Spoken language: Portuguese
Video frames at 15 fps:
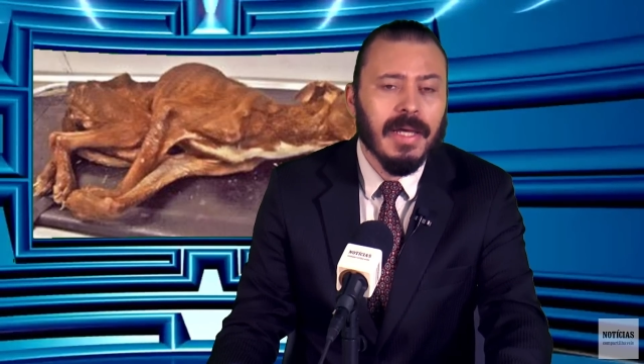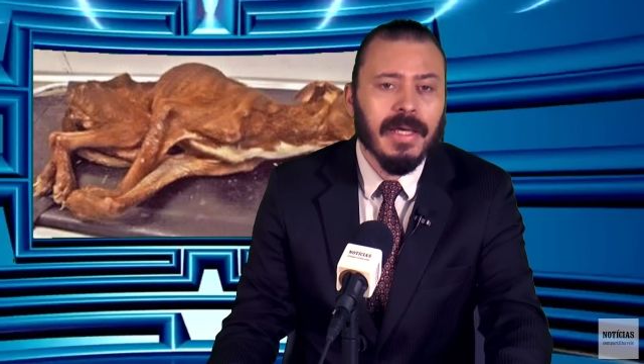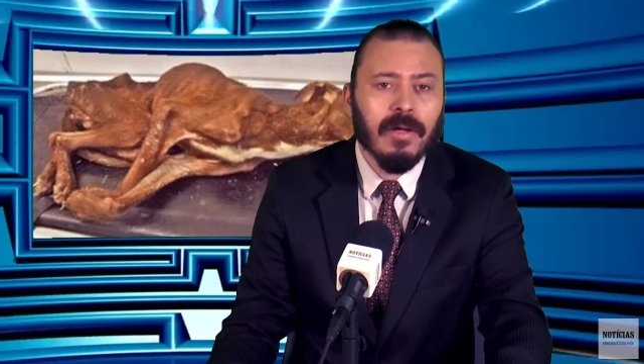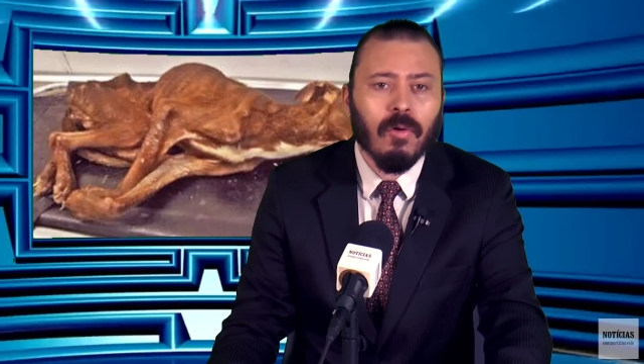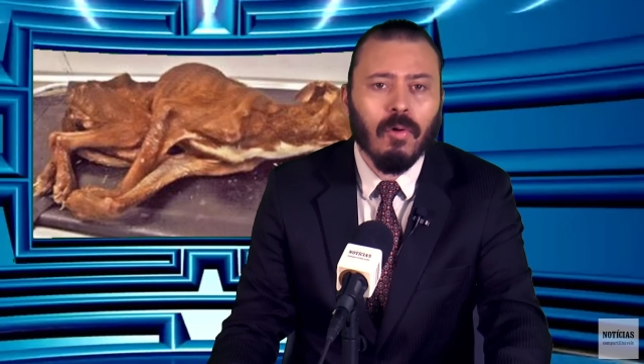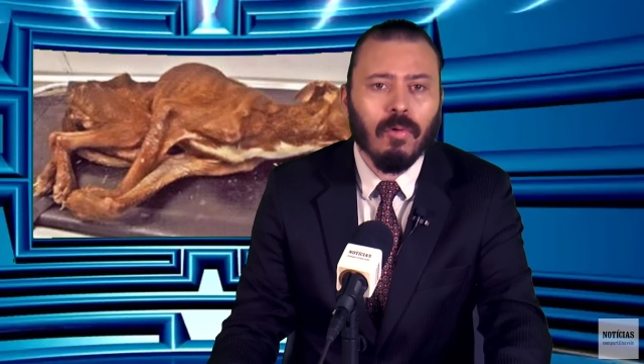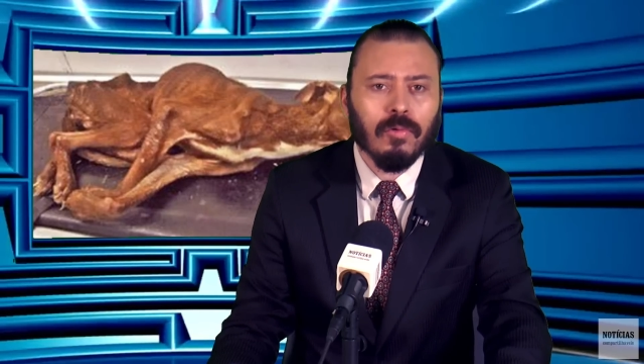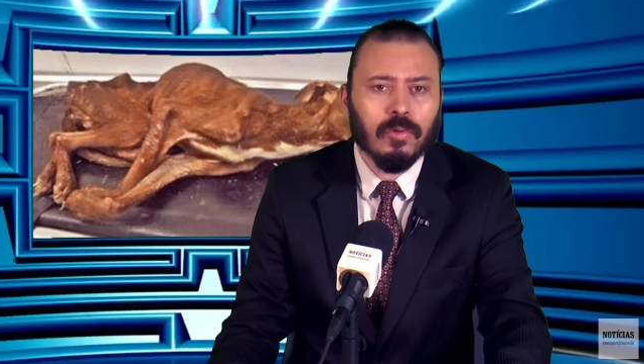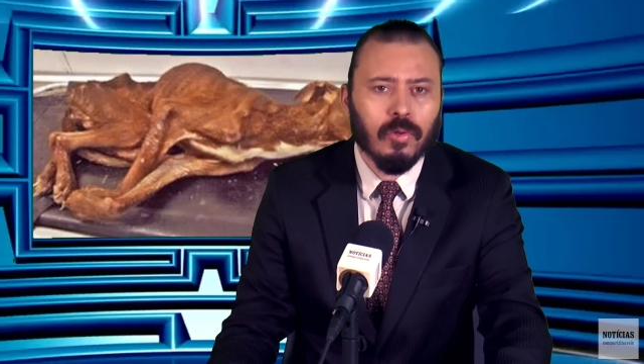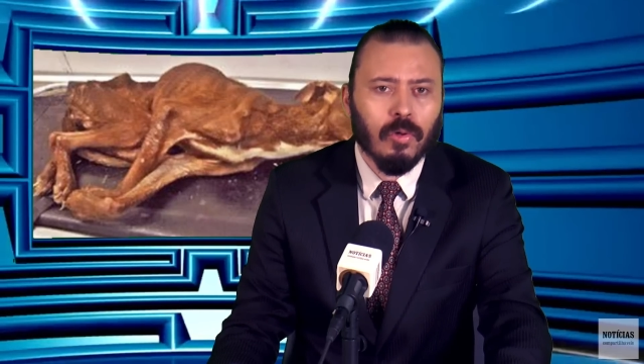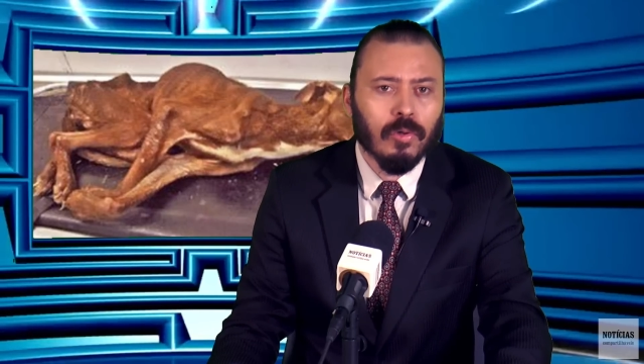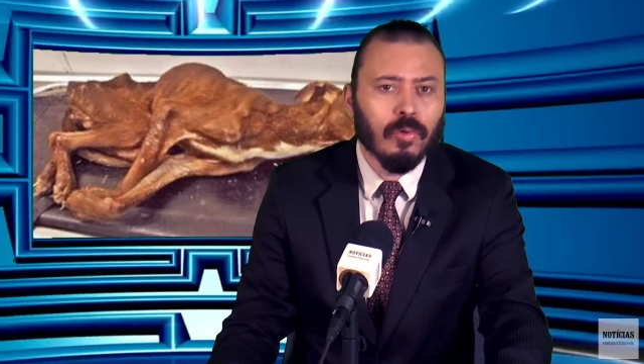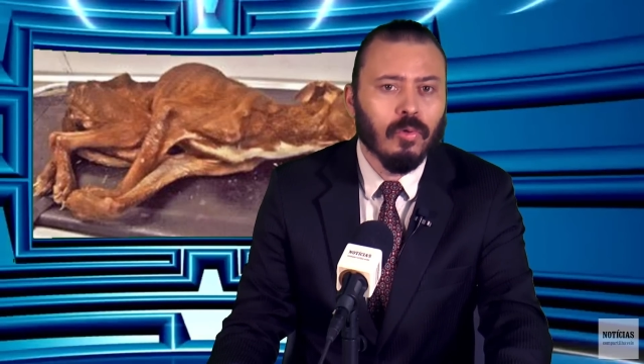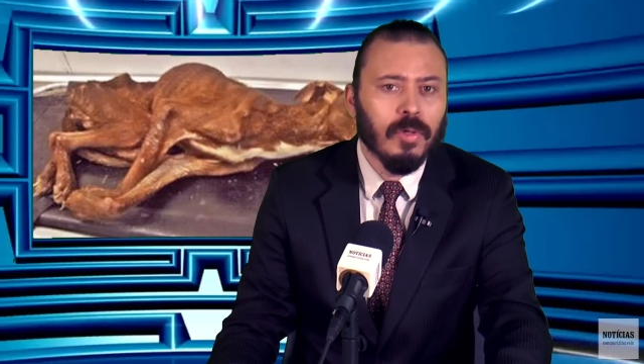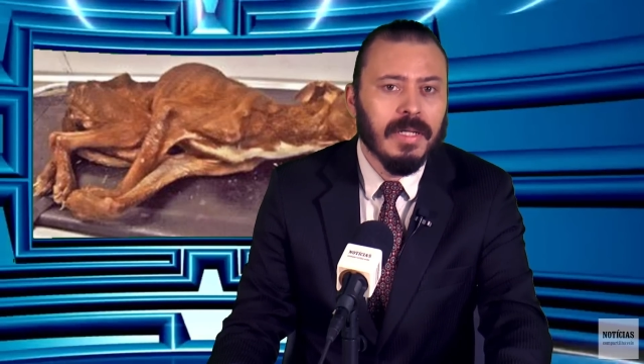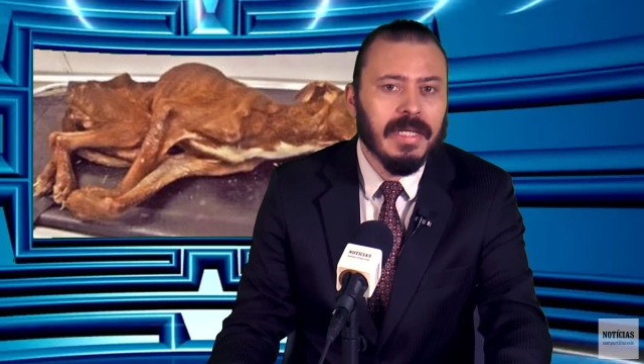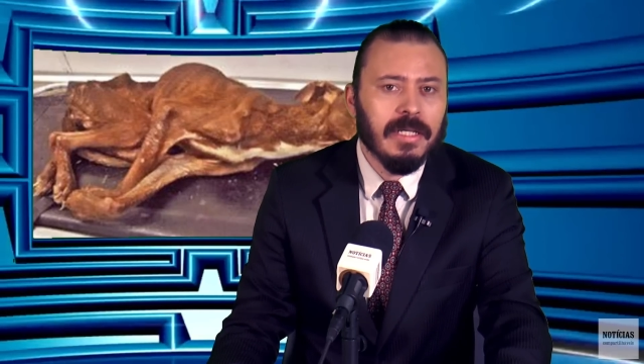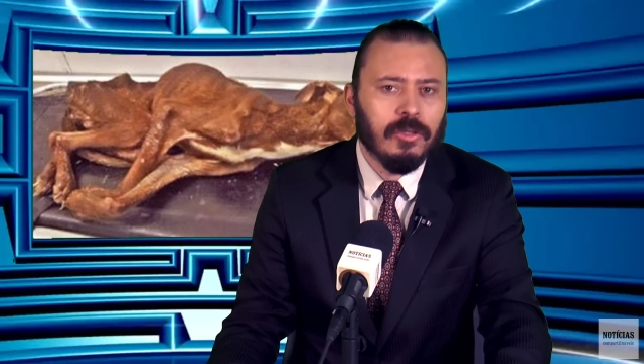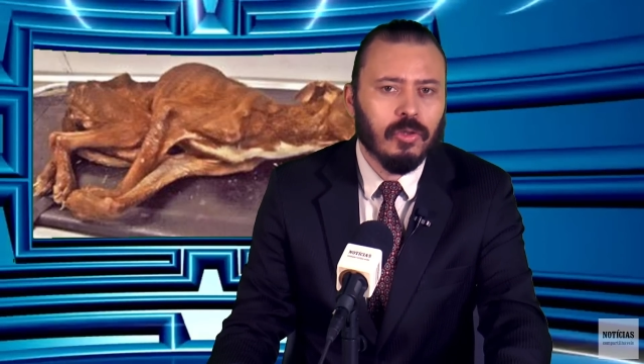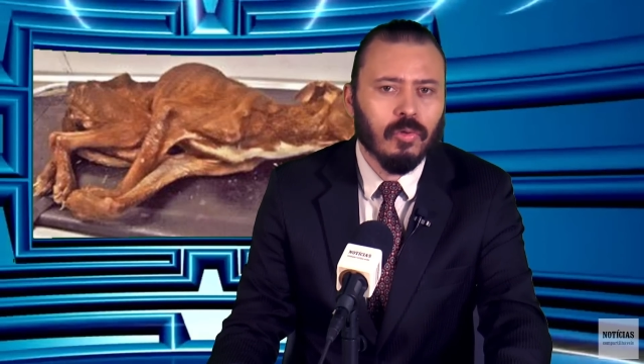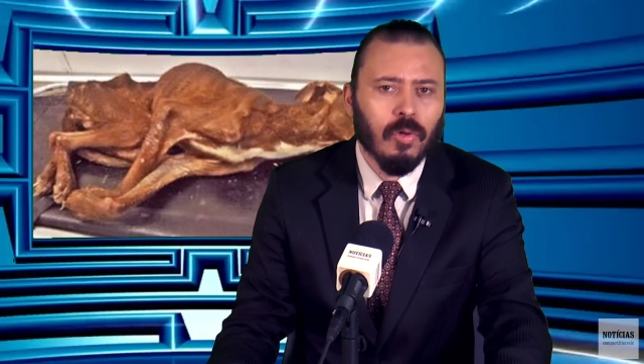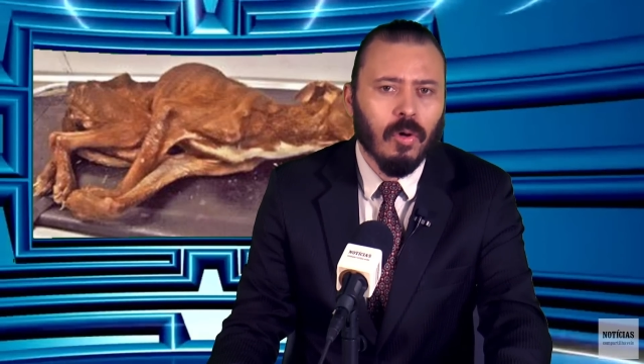encontrou no
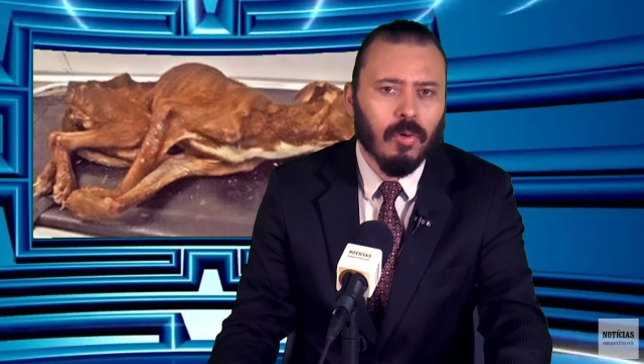lixo